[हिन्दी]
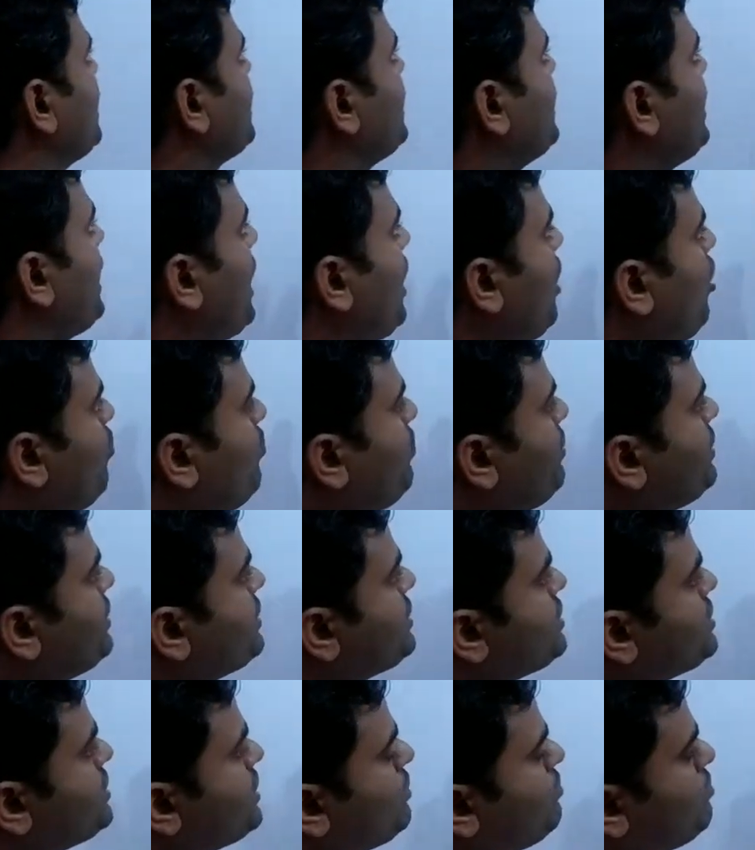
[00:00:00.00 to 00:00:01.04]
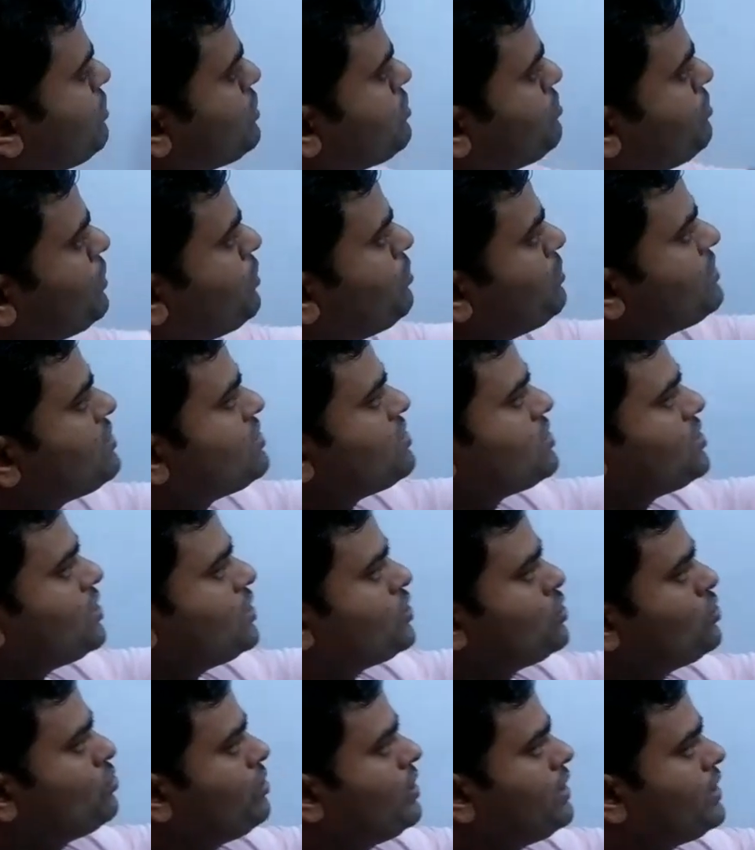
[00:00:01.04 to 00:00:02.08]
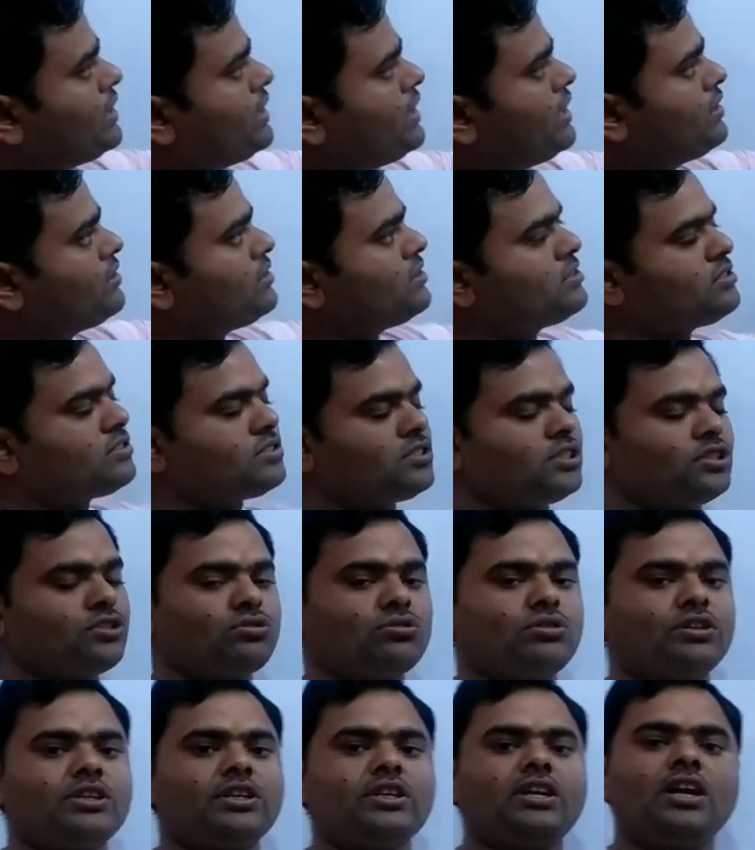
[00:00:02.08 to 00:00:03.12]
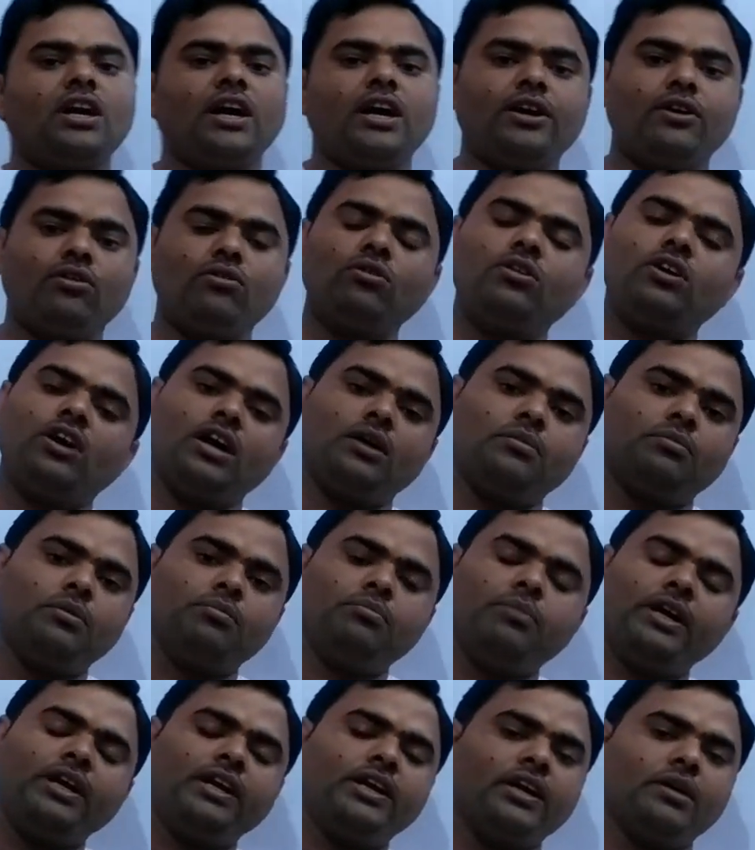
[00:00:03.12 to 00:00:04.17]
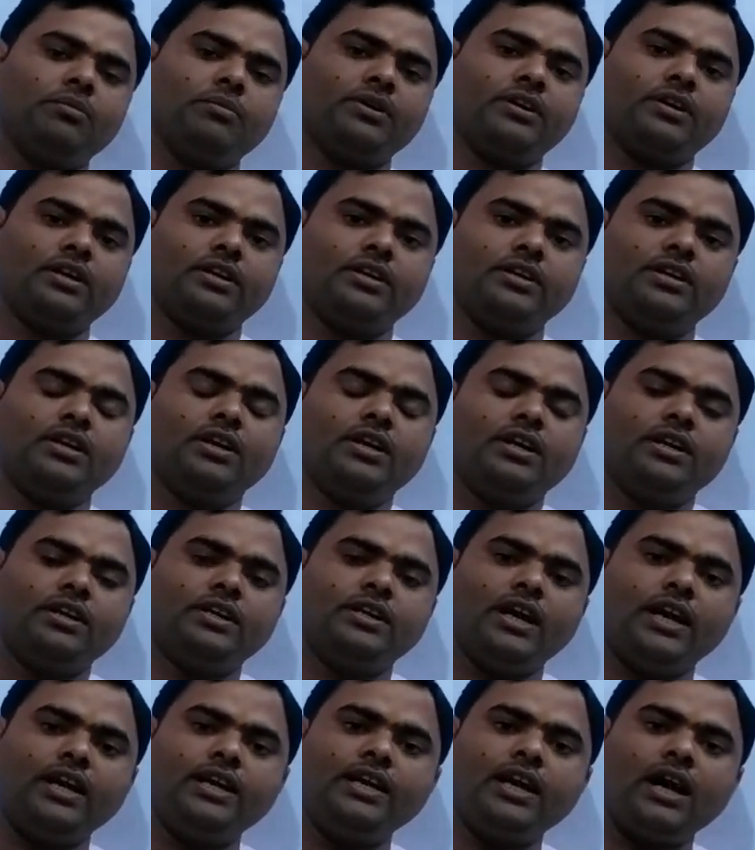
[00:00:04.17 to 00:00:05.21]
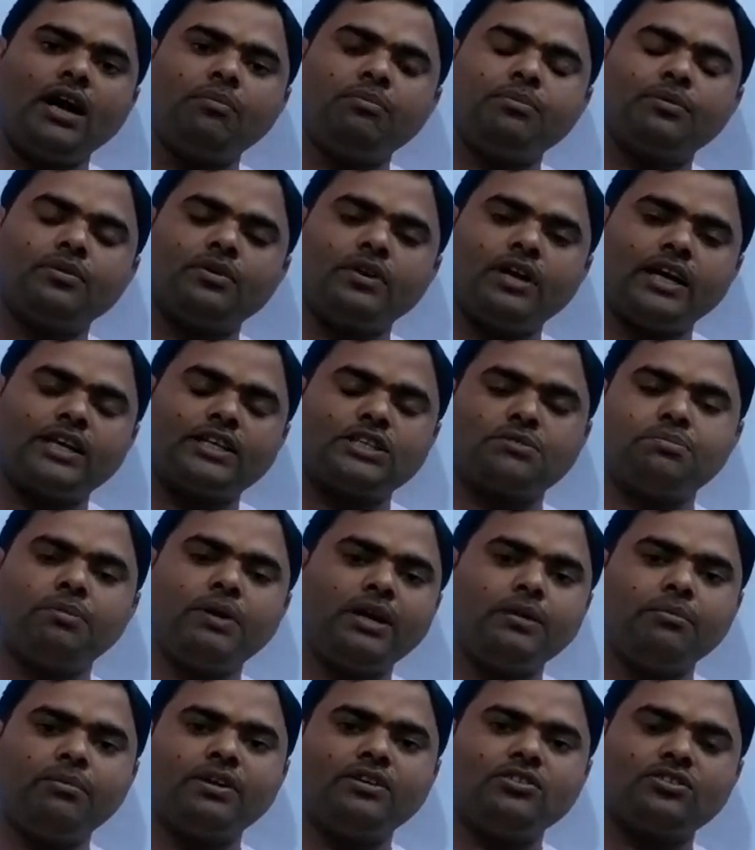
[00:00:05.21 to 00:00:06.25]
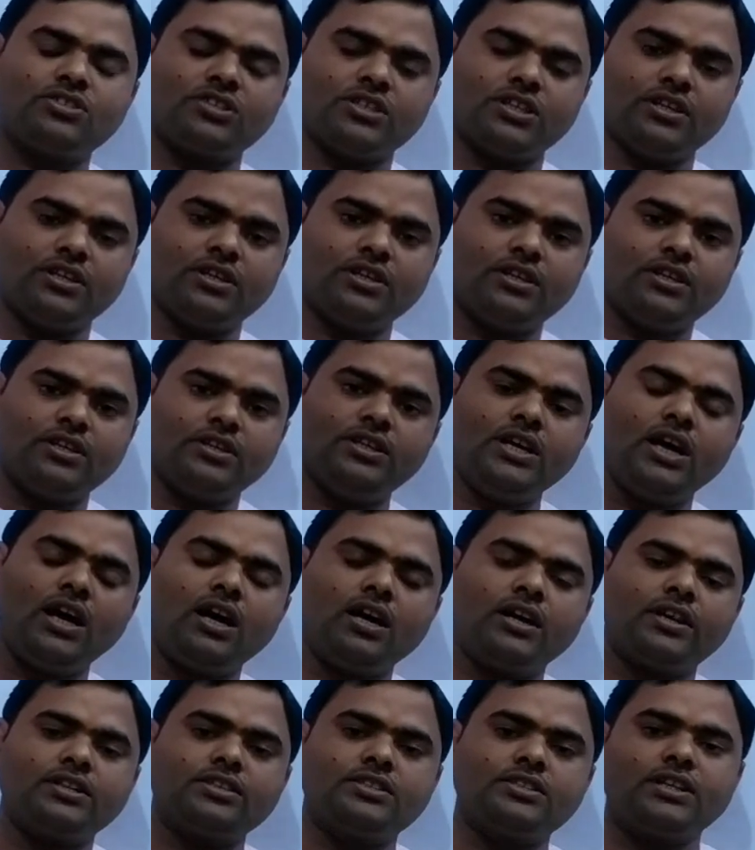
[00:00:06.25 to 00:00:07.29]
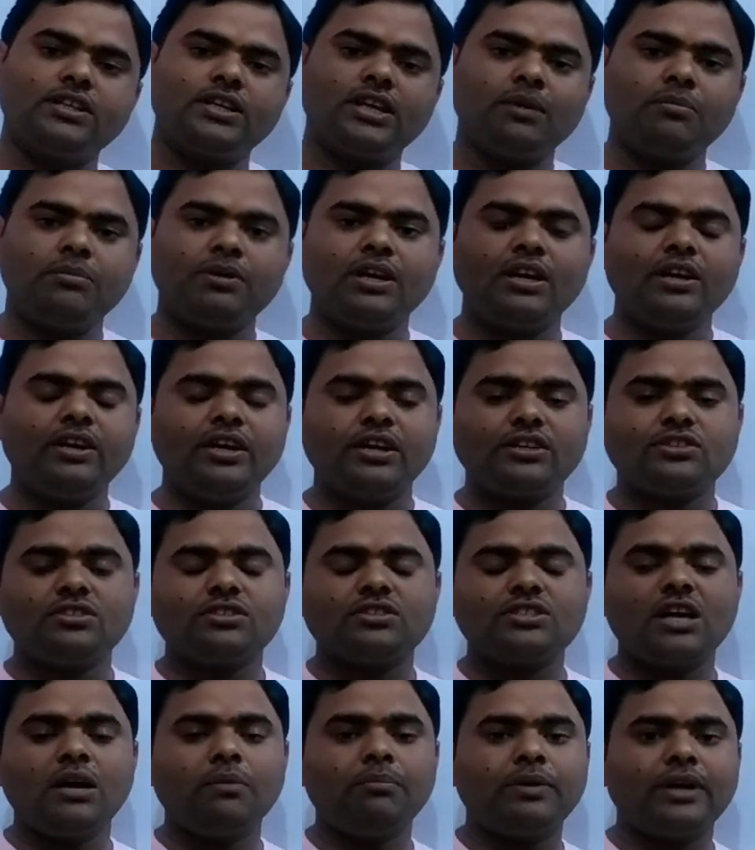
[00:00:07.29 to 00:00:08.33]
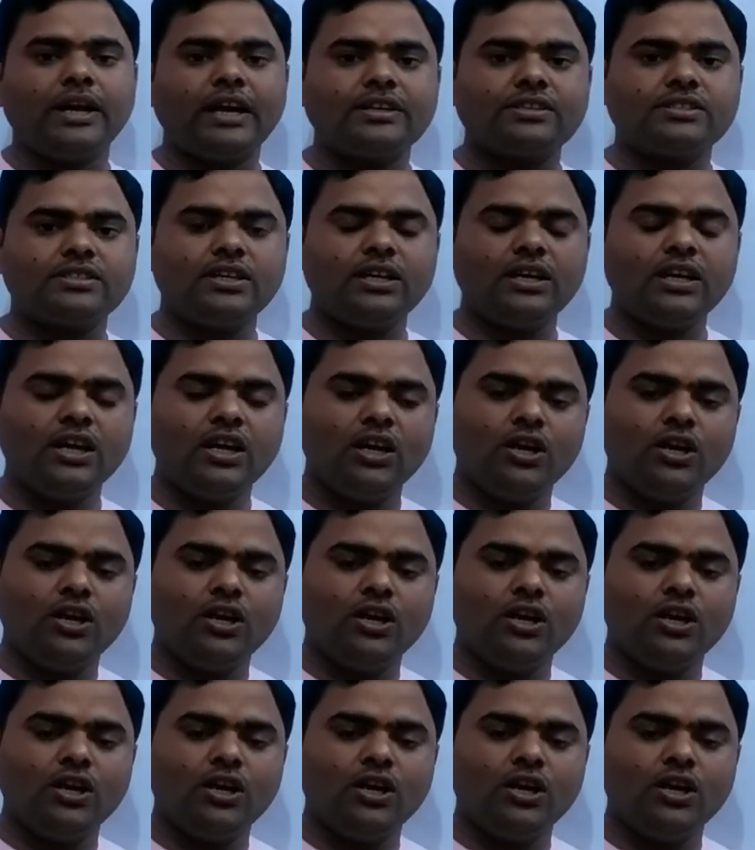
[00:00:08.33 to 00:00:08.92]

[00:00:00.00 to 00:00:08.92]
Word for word: कि हाउ वी डिस्टिंग्विश बिटवीन सेचुरेटेड एंड अनसेचुरेटेड हाइड्रोकार्बन बाई केमिकली यानी आप एक्सपेरिमेंट से या किसी केमिकल रिएक्शन से आप कैसे